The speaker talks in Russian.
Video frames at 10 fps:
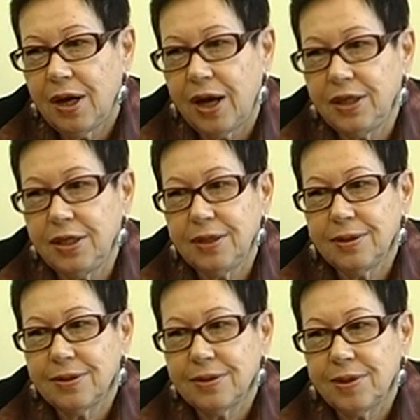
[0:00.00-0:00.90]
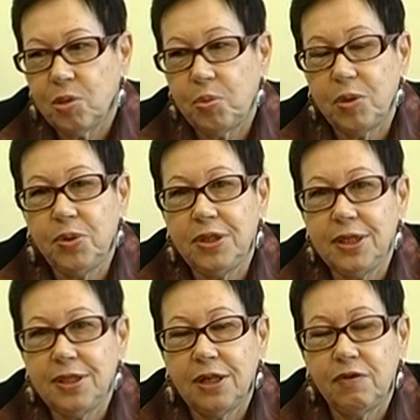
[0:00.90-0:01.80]
Они
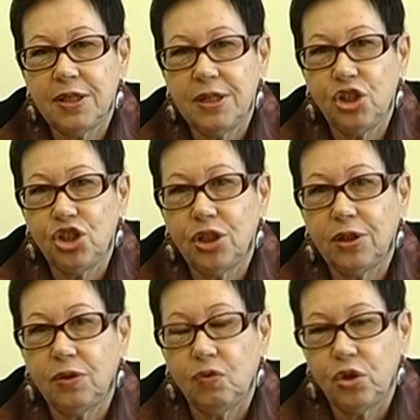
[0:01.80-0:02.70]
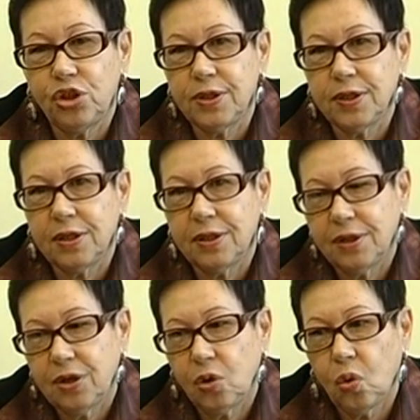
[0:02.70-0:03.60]
победители в различных творческих
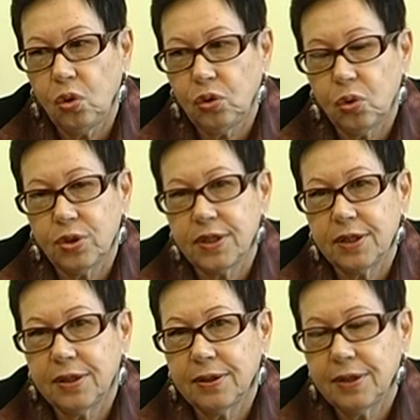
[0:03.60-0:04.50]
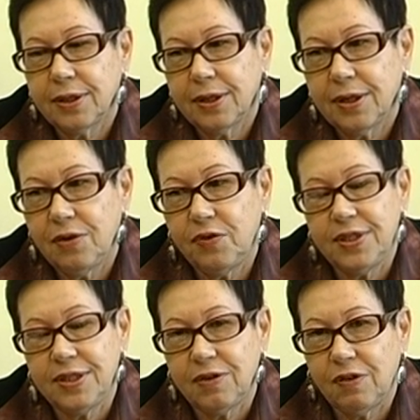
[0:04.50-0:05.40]
конкурсах,
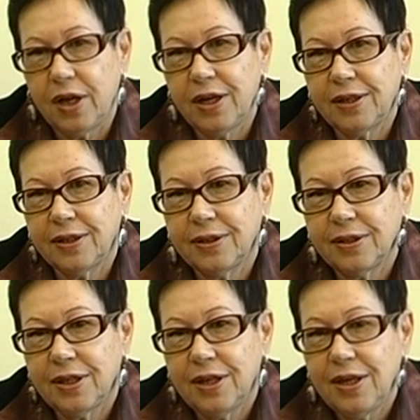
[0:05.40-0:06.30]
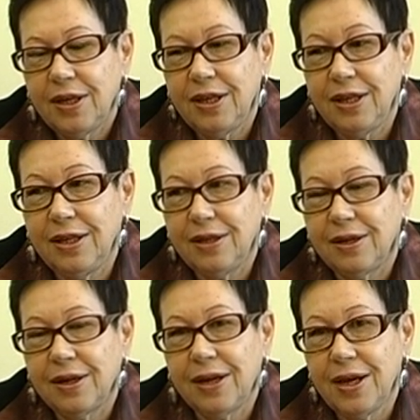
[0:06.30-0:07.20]
фестивалях. И
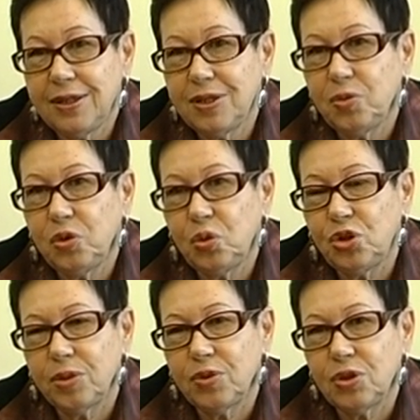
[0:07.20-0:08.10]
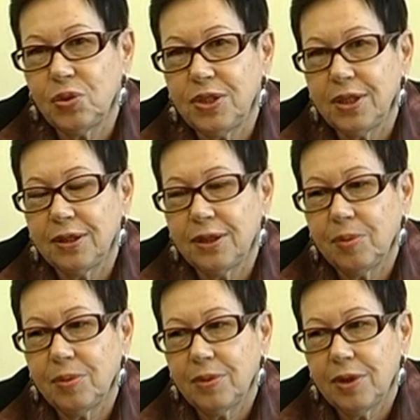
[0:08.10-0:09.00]
к этим лучшим
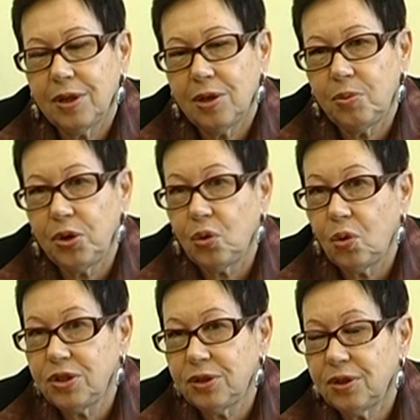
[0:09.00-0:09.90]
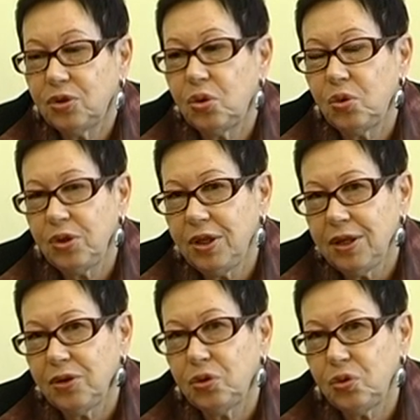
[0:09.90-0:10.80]
студентам приходят
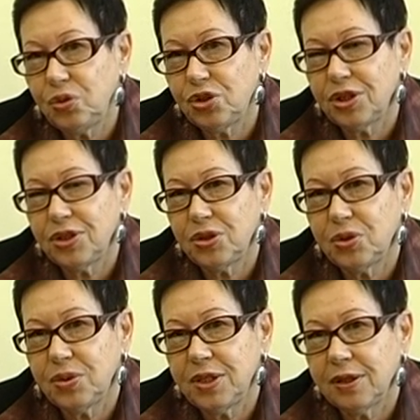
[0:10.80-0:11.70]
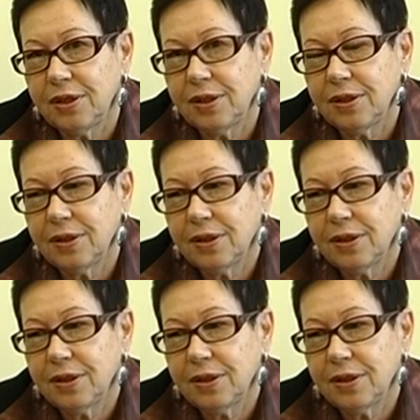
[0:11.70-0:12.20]
другие лучшие студенты.